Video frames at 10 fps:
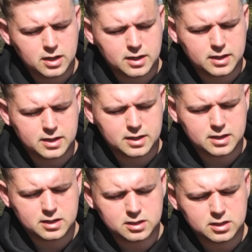E,
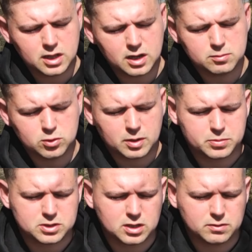I na Amura
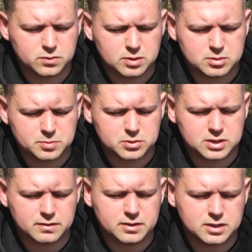postanowiłem, że
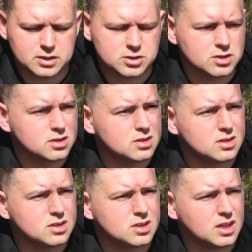postawię też
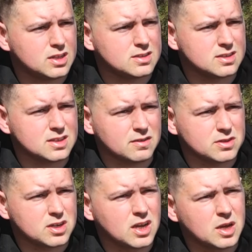e, jeden
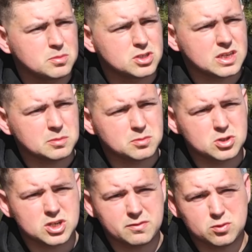zestawik przy samym
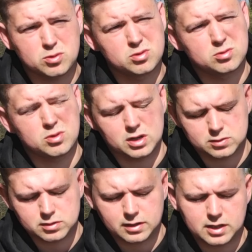drzewku, które jest
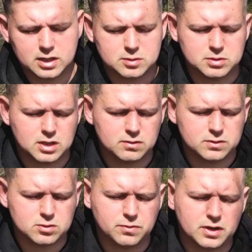tutaj na naszym
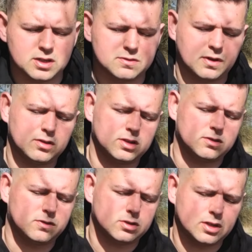stanowisku fajnie zwalone
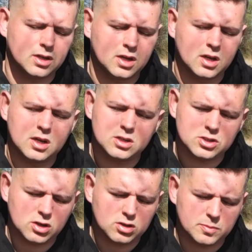do wody.
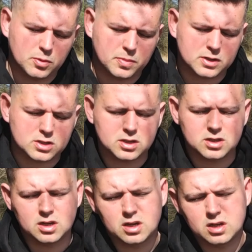Zielone popeczki
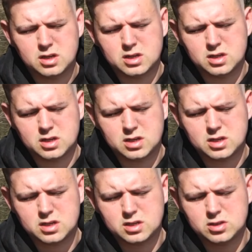
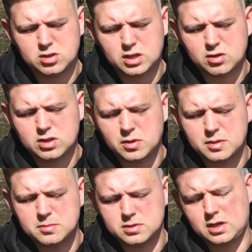e, i do tego
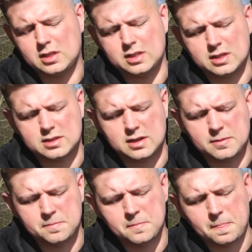dałem ananasa
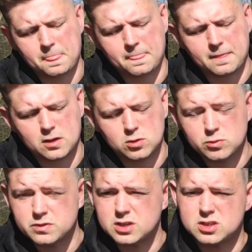mm,
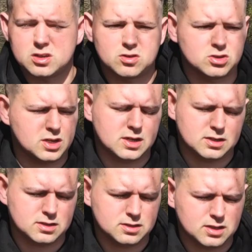również, tylko że
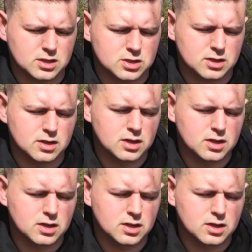z nasza.